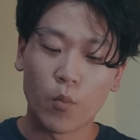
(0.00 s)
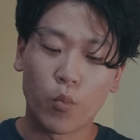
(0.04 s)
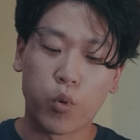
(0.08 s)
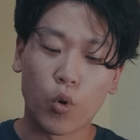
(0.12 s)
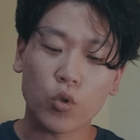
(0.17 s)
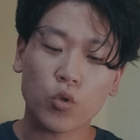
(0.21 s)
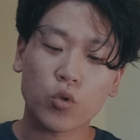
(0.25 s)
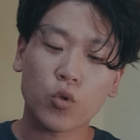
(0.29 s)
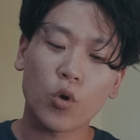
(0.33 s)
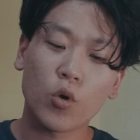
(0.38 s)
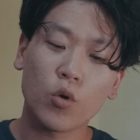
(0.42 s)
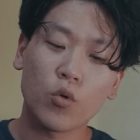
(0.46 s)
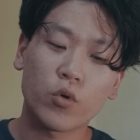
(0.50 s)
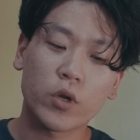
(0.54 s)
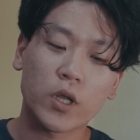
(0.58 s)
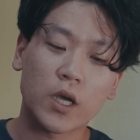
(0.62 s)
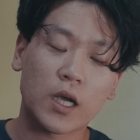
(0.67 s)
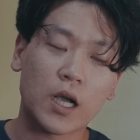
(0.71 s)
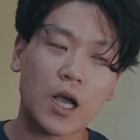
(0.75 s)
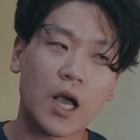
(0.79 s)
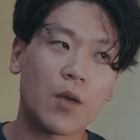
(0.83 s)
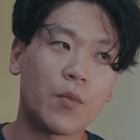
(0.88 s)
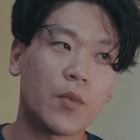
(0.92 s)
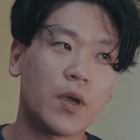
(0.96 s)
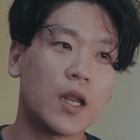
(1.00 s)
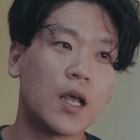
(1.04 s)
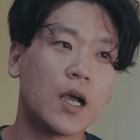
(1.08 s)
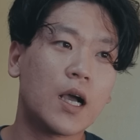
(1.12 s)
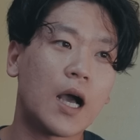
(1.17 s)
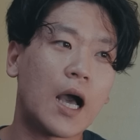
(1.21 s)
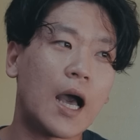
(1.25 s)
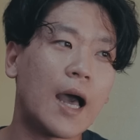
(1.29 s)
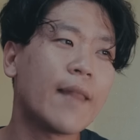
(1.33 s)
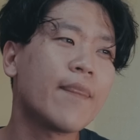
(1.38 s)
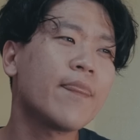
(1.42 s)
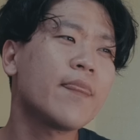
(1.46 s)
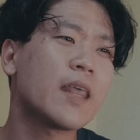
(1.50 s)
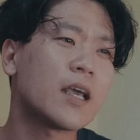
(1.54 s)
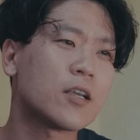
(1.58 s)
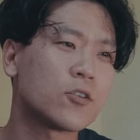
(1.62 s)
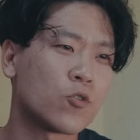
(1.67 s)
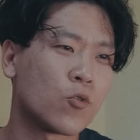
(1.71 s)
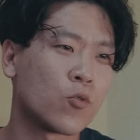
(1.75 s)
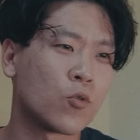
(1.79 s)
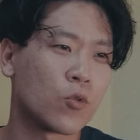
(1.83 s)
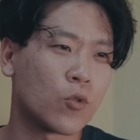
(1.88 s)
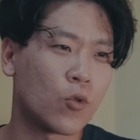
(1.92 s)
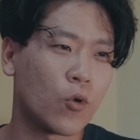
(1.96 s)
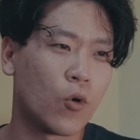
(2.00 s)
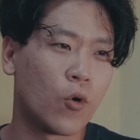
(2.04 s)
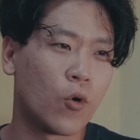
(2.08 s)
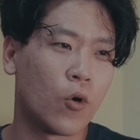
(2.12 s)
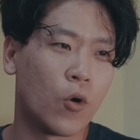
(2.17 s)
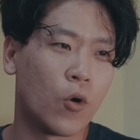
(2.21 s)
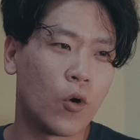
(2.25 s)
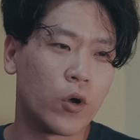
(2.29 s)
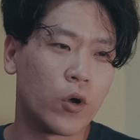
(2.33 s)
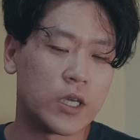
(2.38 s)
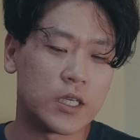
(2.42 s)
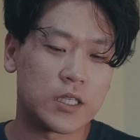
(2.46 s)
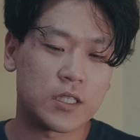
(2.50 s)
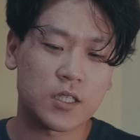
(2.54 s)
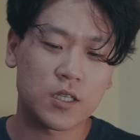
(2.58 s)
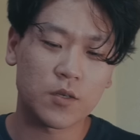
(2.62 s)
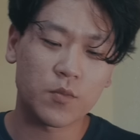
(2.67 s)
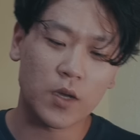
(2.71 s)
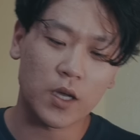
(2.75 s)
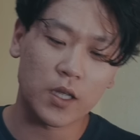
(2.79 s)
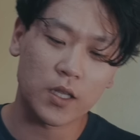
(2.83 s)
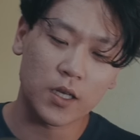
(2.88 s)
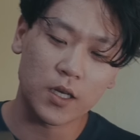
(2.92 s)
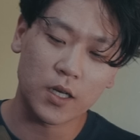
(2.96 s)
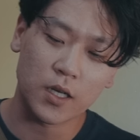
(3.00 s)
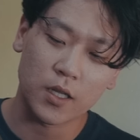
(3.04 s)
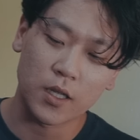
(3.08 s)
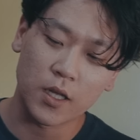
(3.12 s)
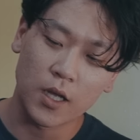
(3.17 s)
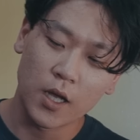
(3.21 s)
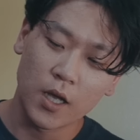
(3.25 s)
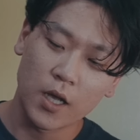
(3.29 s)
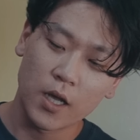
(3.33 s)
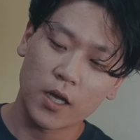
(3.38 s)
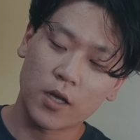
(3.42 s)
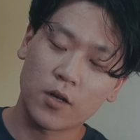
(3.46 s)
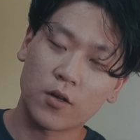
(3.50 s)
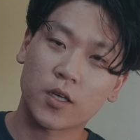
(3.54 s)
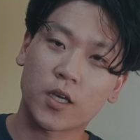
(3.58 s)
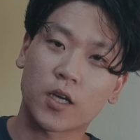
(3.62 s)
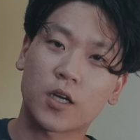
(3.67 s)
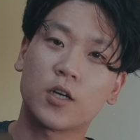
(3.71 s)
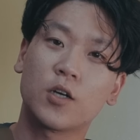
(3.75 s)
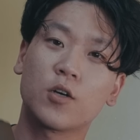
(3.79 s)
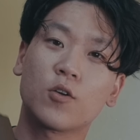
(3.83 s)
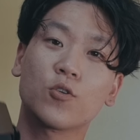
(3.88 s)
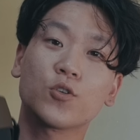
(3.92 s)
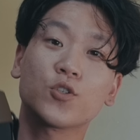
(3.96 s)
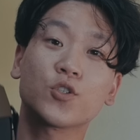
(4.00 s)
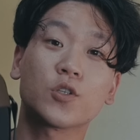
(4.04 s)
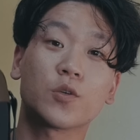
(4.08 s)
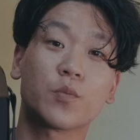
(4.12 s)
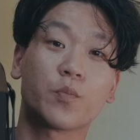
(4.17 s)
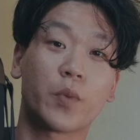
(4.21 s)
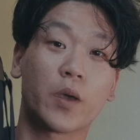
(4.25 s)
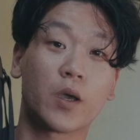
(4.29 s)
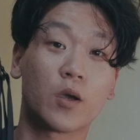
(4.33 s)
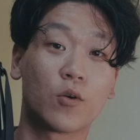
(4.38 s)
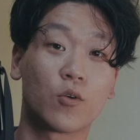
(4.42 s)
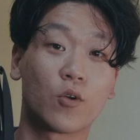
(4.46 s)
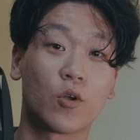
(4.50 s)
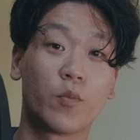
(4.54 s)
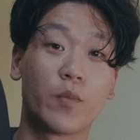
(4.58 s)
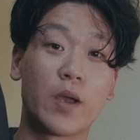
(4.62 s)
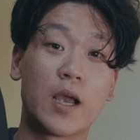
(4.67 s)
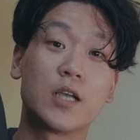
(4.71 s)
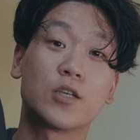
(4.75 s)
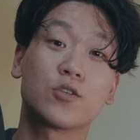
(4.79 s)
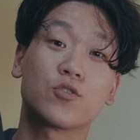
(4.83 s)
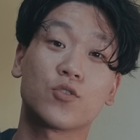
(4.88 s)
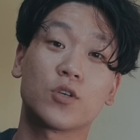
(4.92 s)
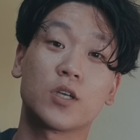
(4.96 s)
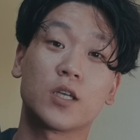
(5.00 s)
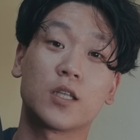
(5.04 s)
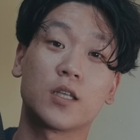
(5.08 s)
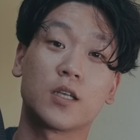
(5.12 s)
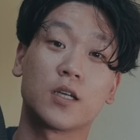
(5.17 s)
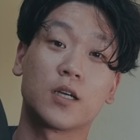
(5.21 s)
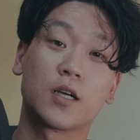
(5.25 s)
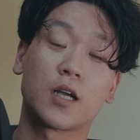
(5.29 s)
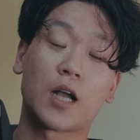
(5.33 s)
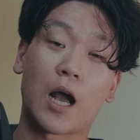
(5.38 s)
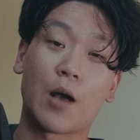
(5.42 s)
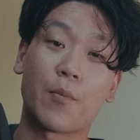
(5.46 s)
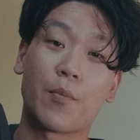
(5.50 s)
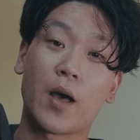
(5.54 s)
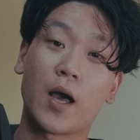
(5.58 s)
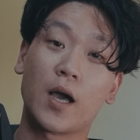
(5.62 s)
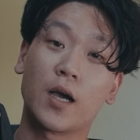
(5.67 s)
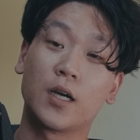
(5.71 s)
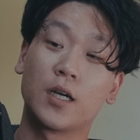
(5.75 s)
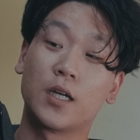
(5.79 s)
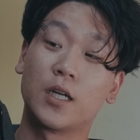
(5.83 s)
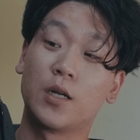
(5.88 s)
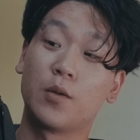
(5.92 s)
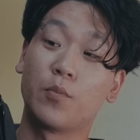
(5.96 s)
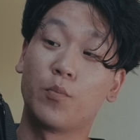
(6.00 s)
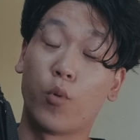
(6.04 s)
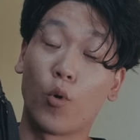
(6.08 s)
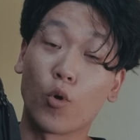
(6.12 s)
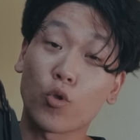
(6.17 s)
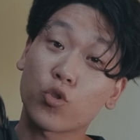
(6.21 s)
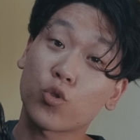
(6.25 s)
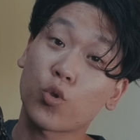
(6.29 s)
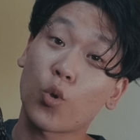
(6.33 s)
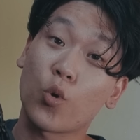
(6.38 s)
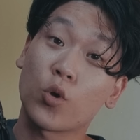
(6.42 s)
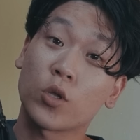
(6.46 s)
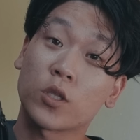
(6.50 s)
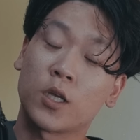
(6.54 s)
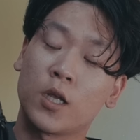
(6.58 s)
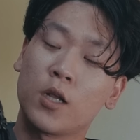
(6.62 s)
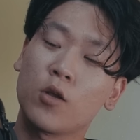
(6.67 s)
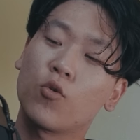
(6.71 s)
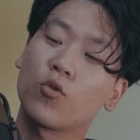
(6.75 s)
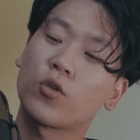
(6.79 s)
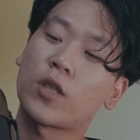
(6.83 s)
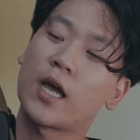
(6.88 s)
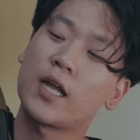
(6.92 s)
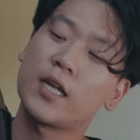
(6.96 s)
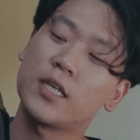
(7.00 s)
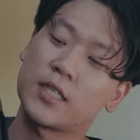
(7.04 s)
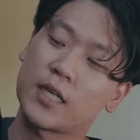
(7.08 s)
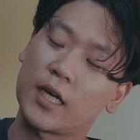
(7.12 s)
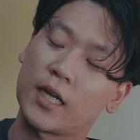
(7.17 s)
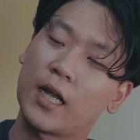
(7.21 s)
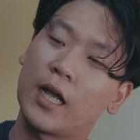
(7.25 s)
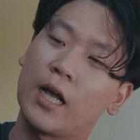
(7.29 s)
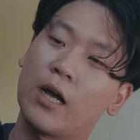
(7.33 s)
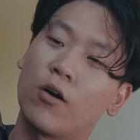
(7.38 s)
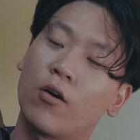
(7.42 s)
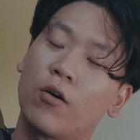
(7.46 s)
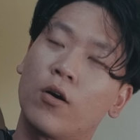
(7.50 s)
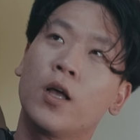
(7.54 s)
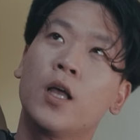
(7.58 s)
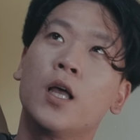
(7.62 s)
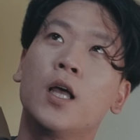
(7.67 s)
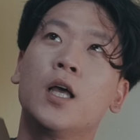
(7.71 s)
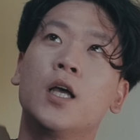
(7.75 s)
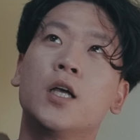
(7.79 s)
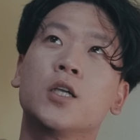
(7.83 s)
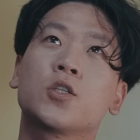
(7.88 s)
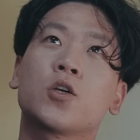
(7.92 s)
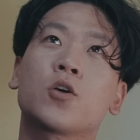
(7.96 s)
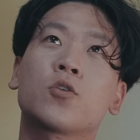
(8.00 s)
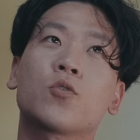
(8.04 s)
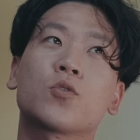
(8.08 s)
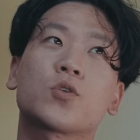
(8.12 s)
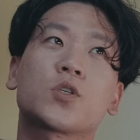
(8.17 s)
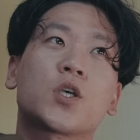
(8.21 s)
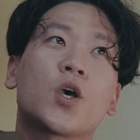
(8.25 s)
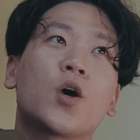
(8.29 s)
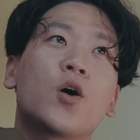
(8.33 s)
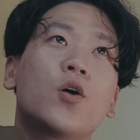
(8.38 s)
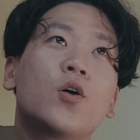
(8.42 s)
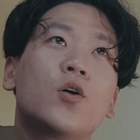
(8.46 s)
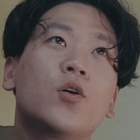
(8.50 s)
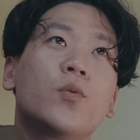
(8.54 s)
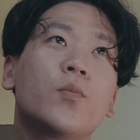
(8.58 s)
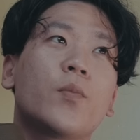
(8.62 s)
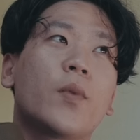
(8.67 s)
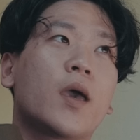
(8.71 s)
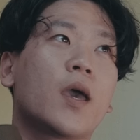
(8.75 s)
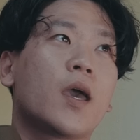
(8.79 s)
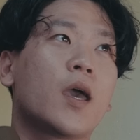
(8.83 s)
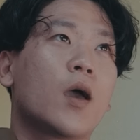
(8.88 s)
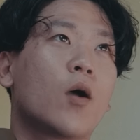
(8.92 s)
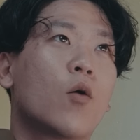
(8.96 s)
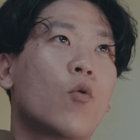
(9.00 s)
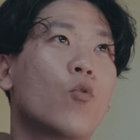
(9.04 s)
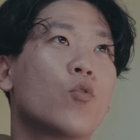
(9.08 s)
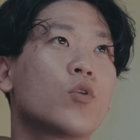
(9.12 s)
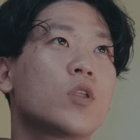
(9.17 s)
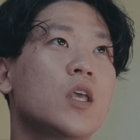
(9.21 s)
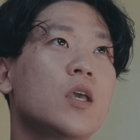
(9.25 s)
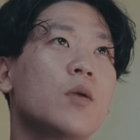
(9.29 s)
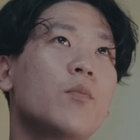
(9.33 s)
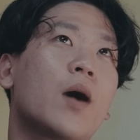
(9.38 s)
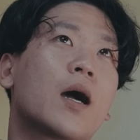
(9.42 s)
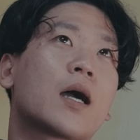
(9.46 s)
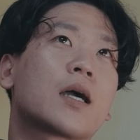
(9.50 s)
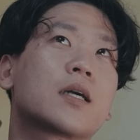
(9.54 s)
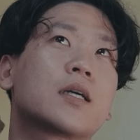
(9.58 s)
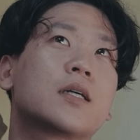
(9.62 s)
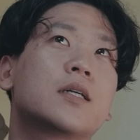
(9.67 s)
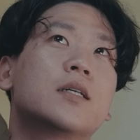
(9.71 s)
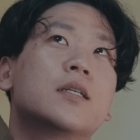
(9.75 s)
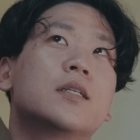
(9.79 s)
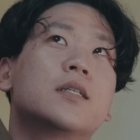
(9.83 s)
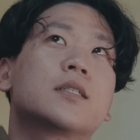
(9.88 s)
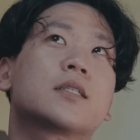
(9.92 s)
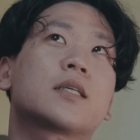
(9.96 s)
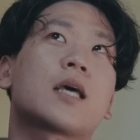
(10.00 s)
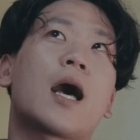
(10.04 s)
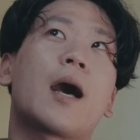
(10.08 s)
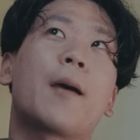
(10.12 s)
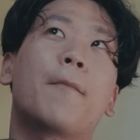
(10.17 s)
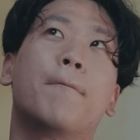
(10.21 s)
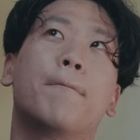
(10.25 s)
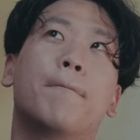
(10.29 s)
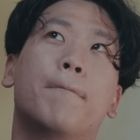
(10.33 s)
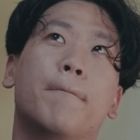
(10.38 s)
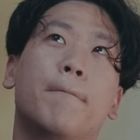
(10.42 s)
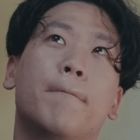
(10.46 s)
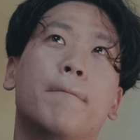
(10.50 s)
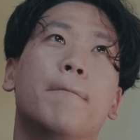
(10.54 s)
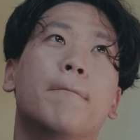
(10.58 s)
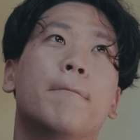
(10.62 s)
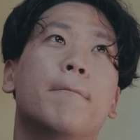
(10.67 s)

보통 우리가 카메라가 한 대 정도 있으면은 이렇게 크로스백으로 멜 수 있는 가방을 보통 들고 다니잖아요. 저도 처음에 오디 마크 삼